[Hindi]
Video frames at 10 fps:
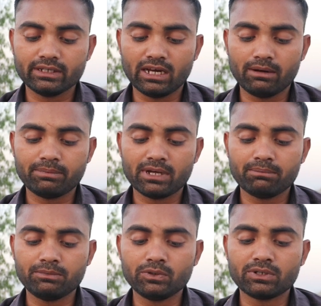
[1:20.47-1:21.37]
यहाँ
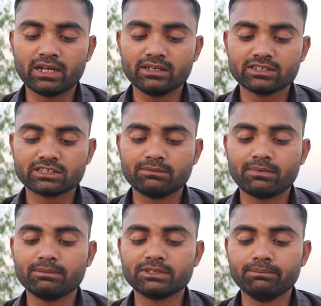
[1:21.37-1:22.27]
पर व्यू
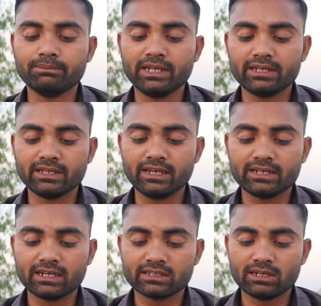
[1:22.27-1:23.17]
ट्रांजेक्शन पर मैं सिंपली
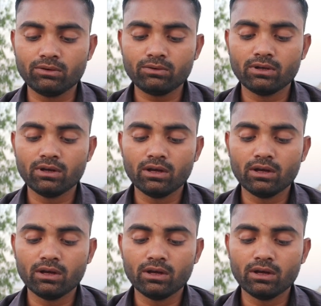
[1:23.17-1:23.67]
क्लिक करता हूँ